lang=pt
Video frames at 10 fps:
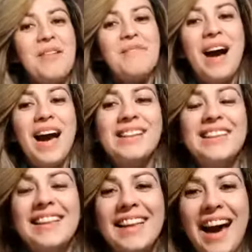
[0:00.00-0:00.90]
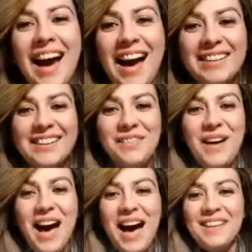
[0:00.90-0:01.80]
Paz e graça,
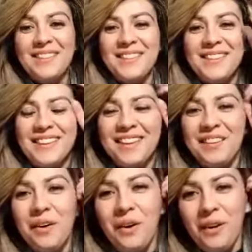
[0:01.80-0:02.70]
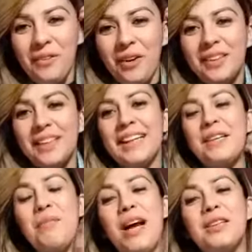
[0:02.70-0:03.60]
amados do Senhor, voltando
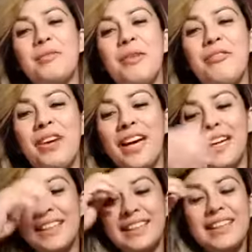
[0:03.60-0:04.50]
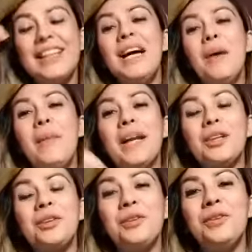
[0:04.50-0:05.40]
aqui mais uma vez
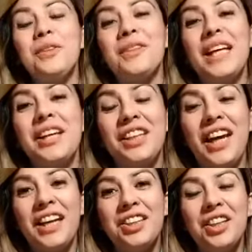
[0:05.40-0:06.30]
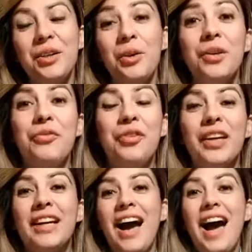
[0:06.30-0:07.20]
para juntos a gente
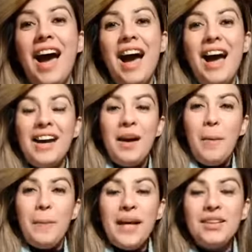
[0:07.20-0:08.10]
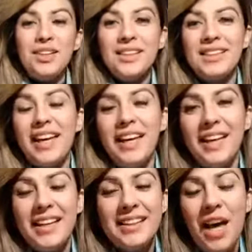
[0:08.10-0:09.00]
glorificar,
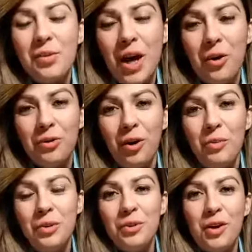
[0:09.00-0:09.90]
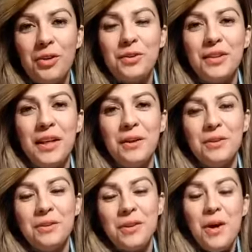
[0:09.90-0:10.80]
bendizer, exaltar o nome do nosso
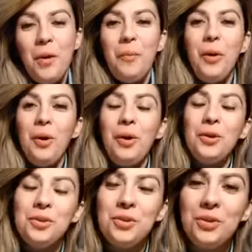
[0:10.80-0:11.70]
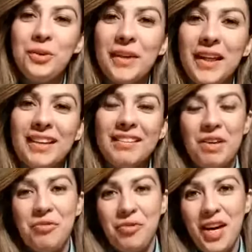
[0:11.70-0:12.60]
Deus, por tudo que ele
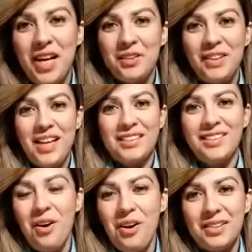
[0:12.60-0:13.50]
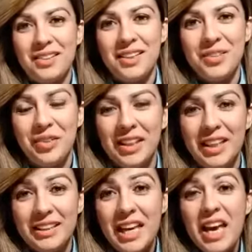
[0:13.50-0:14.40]
tem feito nas nossas
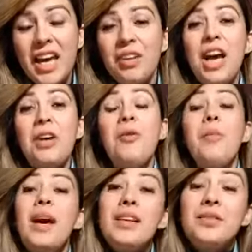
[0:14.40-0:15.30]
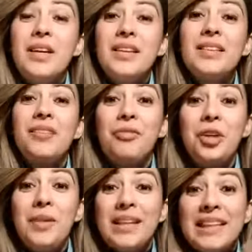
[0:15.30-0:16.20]
vidas. Eu já começo esse
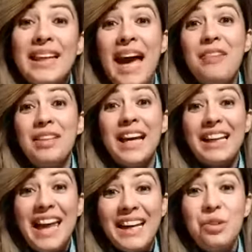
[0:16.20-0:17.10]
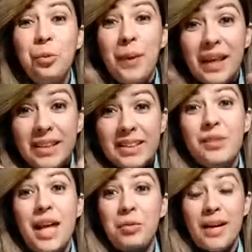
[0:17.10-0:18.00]
vídeo, essa live, declarando
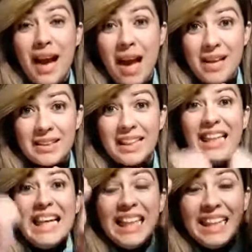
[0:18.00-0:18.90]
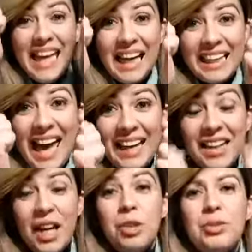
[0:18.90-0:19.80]
bênção na tua casa,
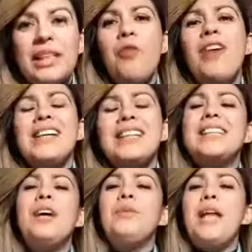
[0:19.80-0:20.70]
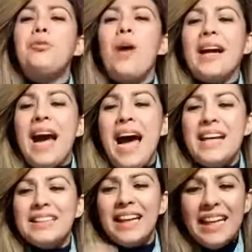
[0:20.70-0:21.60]
declarando salvação na tua
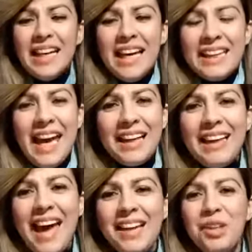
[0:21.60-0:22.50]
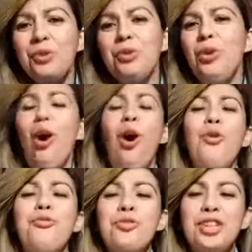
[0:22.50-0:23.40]
casa, declarando
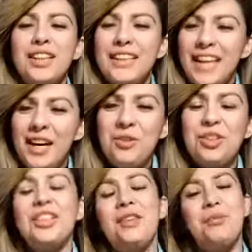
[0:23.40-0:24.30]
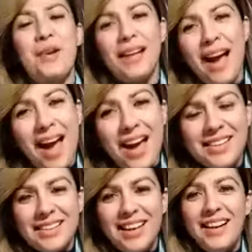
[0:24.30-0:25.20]
novo de Deus na tua
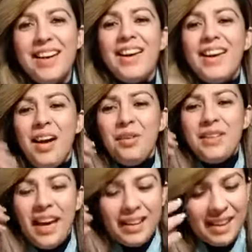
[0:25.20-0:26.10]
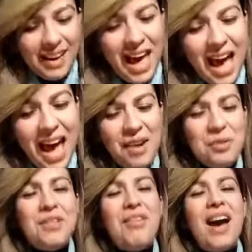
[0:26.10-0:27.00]
casa. Eu declaro
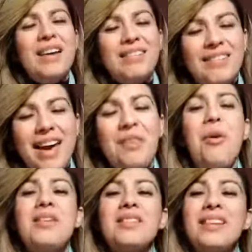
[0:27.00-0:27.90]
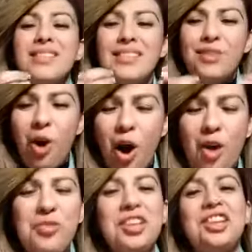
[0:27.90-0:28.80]
que vai ter coisas
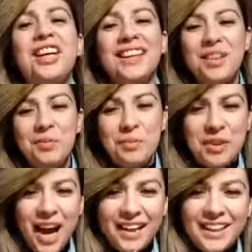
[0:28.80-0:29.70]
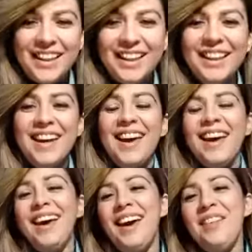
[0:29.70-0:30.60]
novas chegando por aí.
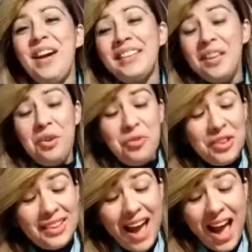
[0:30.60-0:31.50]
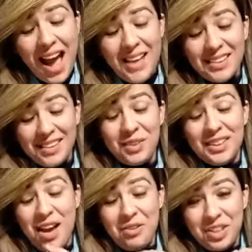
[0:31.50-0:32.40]
Ei, vai ter novidades do
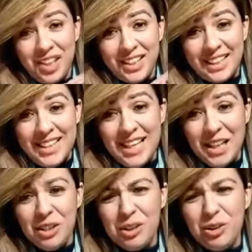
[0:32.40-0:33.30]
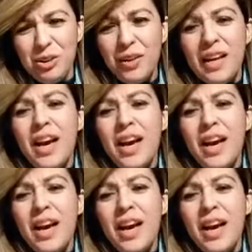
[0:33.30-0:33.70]
céu chegando.